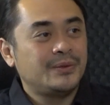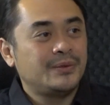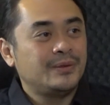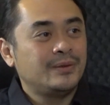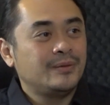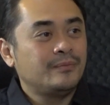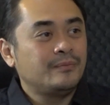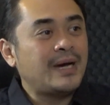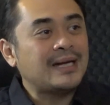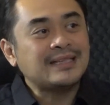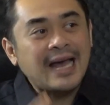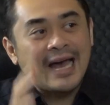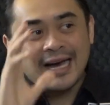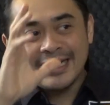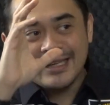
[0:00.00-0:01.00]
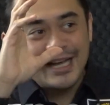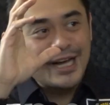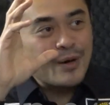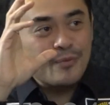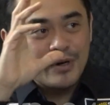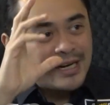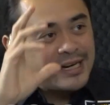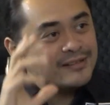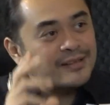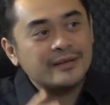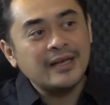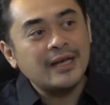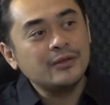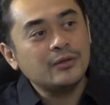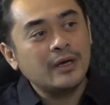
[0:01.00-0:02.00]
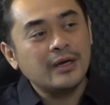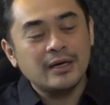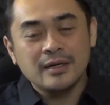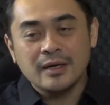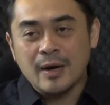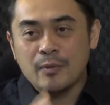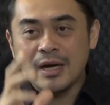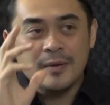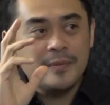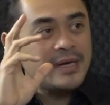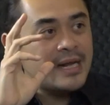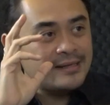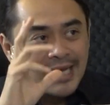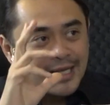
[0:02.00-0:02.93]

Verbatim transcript: Kenapa begitu? Mataharinya nggak boleh ada satu, nggak boleh lebih dari